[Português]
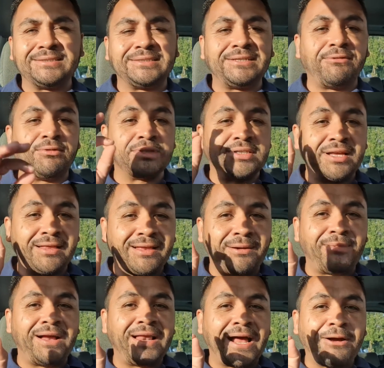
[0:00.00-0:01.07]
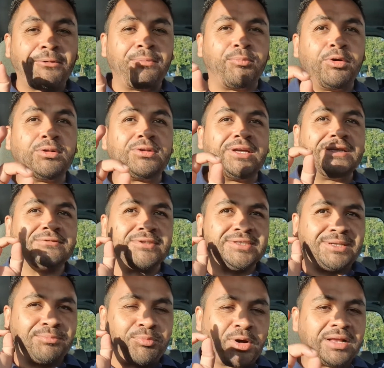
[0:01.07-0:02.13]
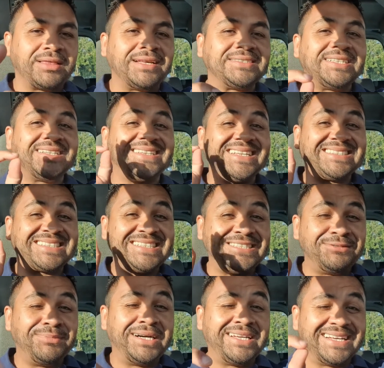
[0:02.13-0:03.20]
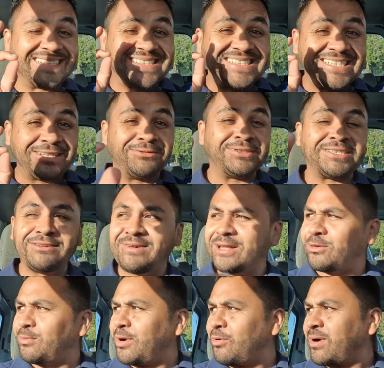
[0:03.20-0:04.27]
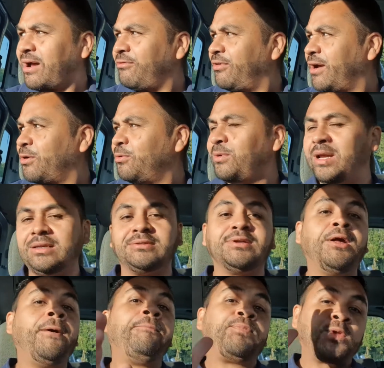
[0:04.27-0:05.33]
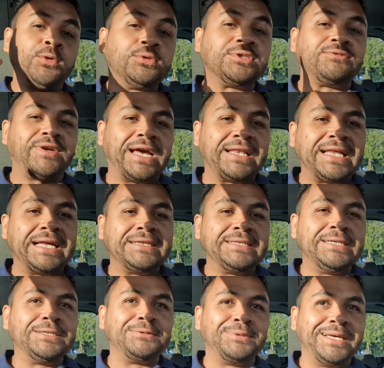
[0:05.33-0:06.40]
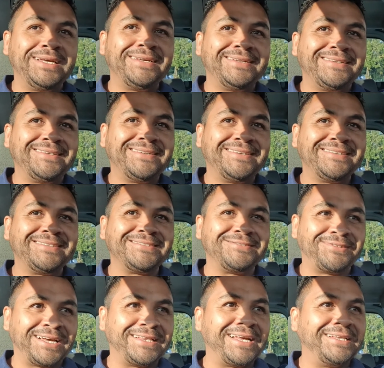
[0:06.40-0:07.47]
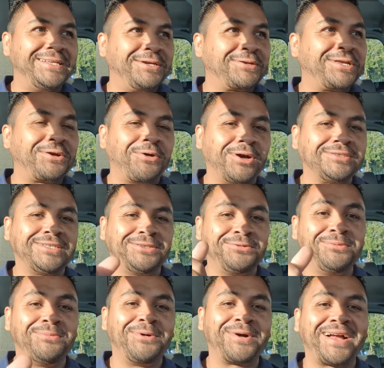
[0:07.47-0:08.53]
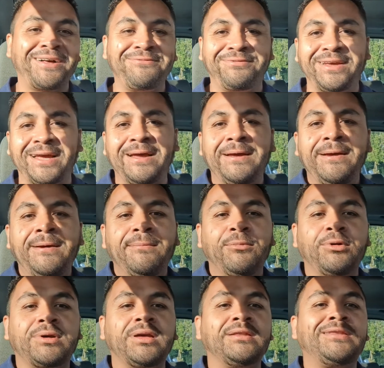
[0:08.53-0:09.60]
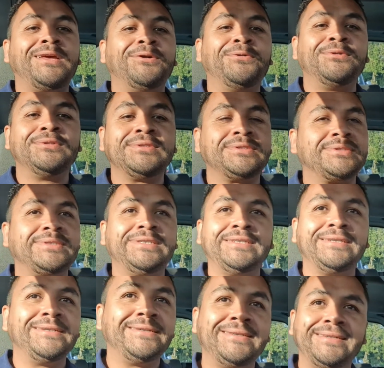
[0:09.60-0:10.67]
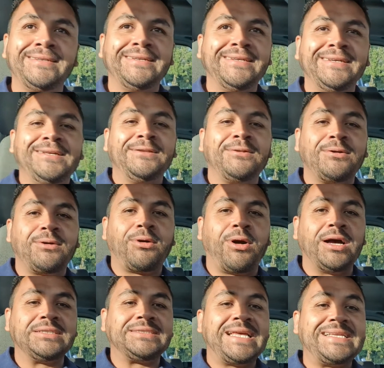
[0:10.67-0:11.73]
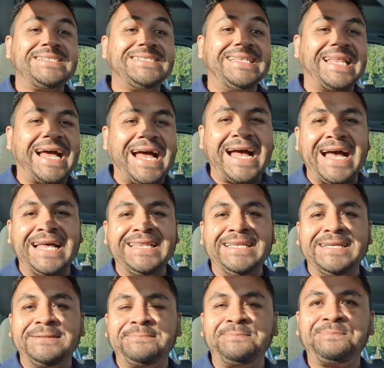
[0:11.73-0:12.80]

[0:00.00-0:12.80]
Se você trabalhar com português, você pode ter certeza que de manhã cedo você vai tomar um café com eles. Os verdadeiros, né? Os verdadeiros que gostam de um bom café. Porque tem uns que gostam de nada.